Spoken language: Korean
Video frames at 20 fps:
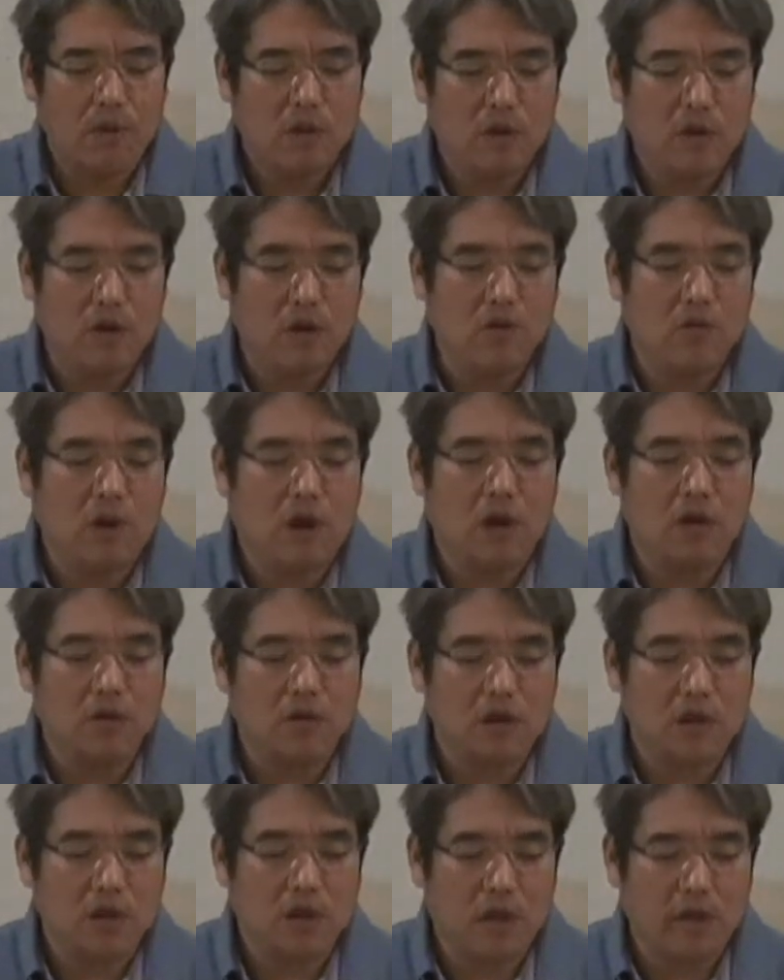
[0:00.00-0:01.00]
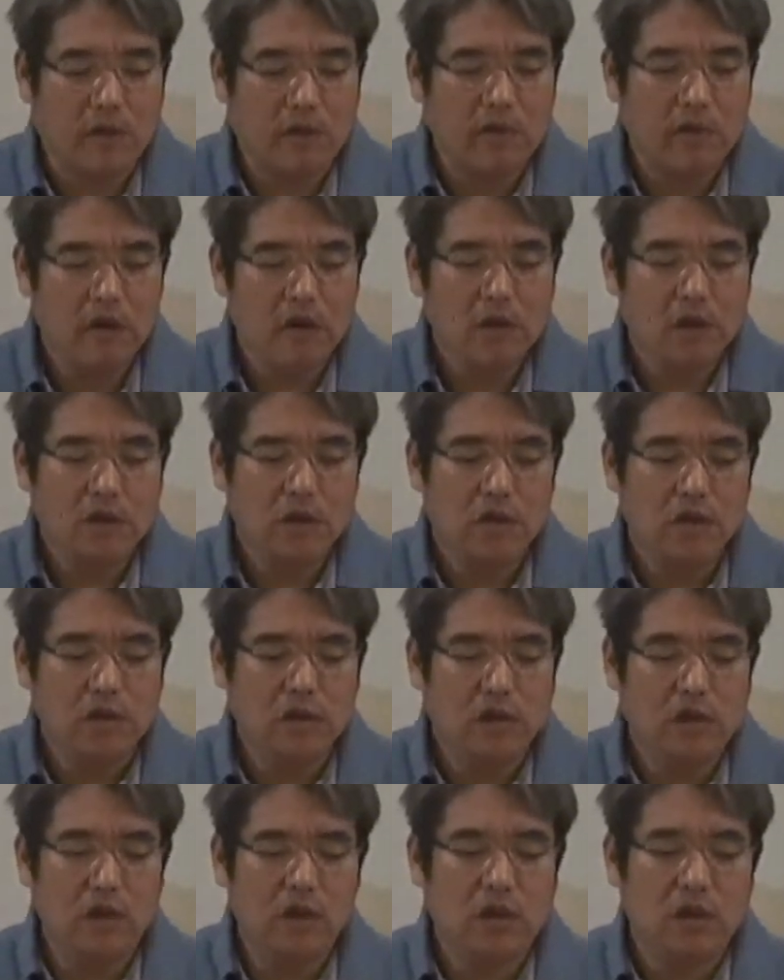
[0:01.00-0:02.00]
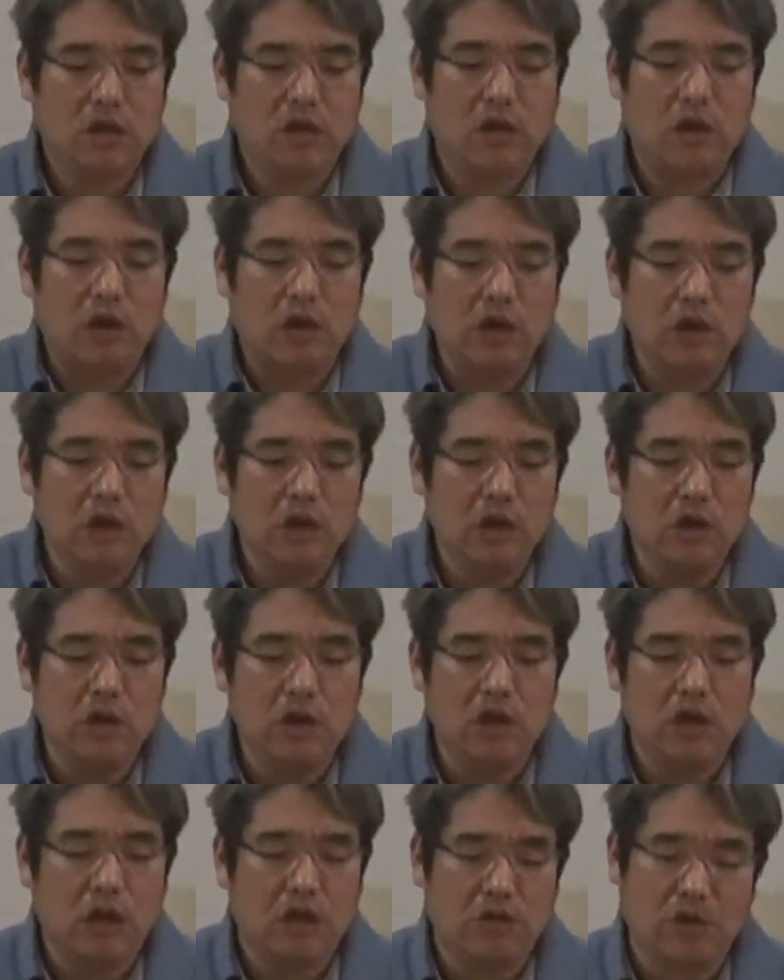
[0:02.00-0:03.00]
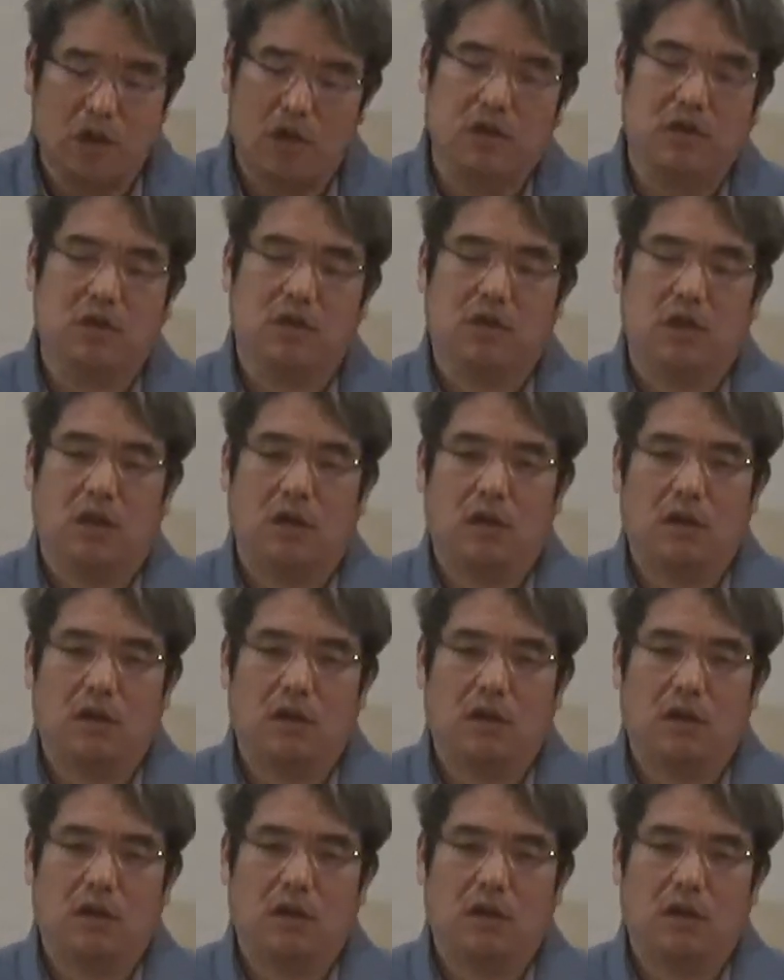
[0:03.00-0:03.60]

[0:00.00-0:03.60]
결과가 어떻게 돼요? 형제를 경히 여기게 되는 것이다.